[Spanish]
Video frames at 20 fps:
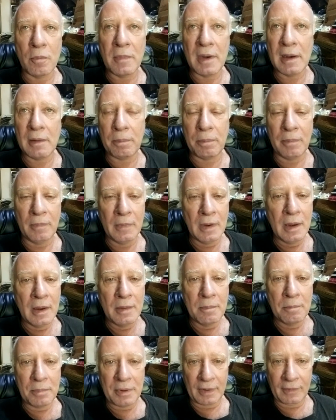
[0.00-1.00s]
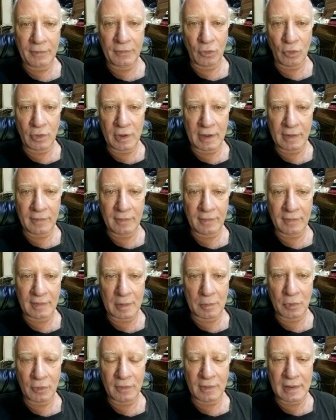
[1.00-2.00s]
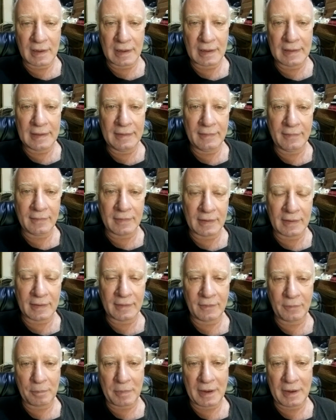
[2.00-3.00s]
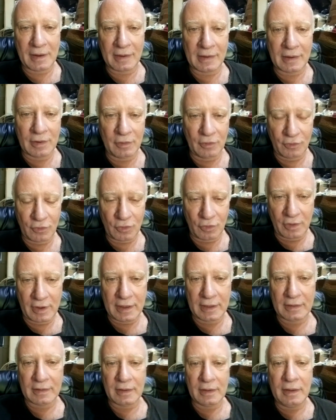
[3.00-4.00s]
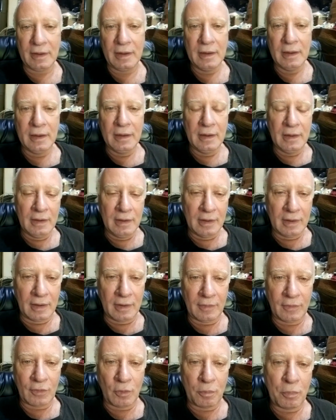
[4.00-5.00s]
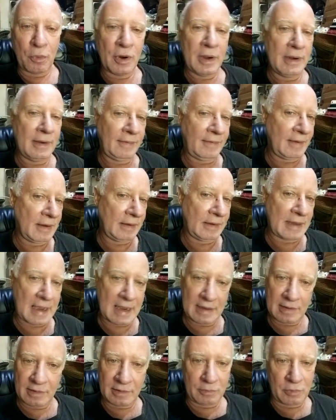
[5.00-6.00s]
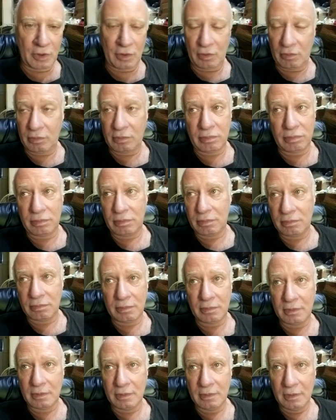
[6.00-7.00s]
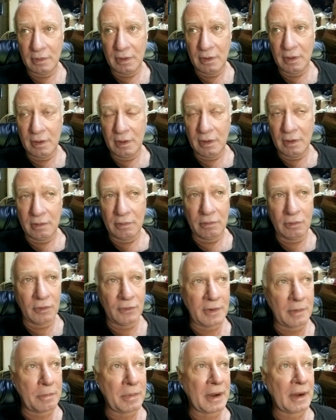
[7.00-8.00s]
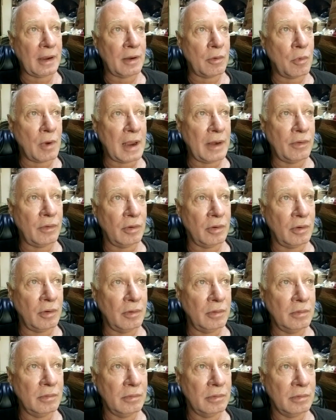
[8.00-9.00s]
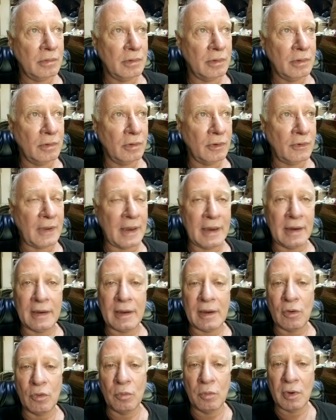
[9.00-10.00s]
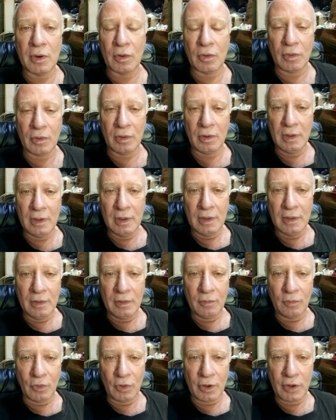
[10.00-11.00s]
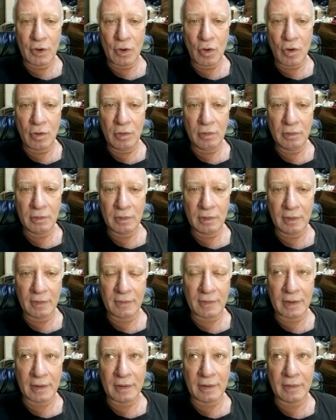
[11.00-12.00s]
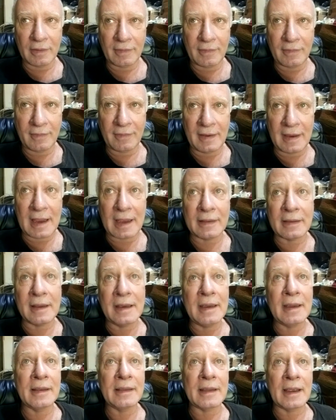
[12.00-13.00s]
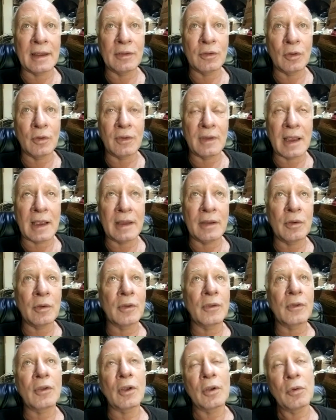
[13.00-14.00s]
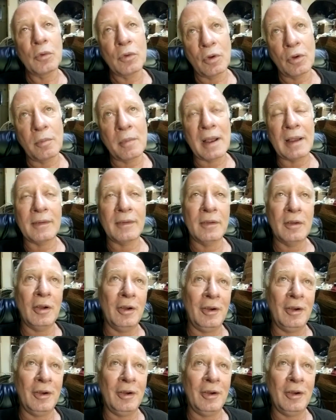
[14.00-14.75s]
mil personas estamos en la lista de espera que nos conectan. Eso puede ser, tarde, eh, bueno, no sé para cuándo, ¿no? No sé en qué número voy yo. Es que si ya tenían tantos, ya yo estoy uno más, ¿no?